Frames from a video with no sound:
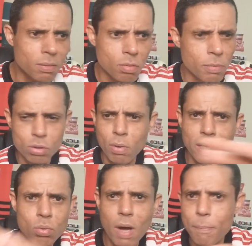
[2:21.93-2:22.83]
começou a
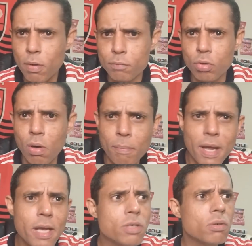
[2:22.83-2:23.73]
atuar
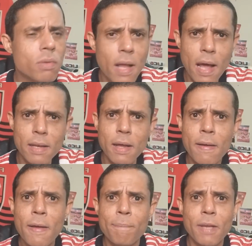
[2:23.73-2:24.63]
profissionalmente, do nada,
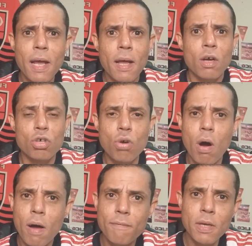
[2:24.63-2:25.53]
né,
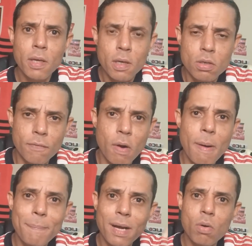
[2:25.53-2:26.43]
jovem, de forma
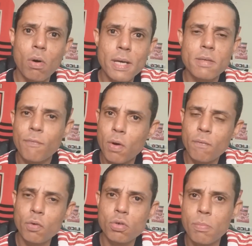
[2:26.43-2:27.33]
precoce, foi ao
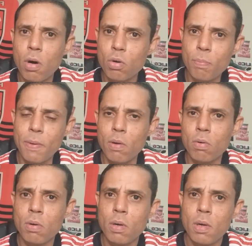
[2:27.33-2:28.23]
futebol europeu.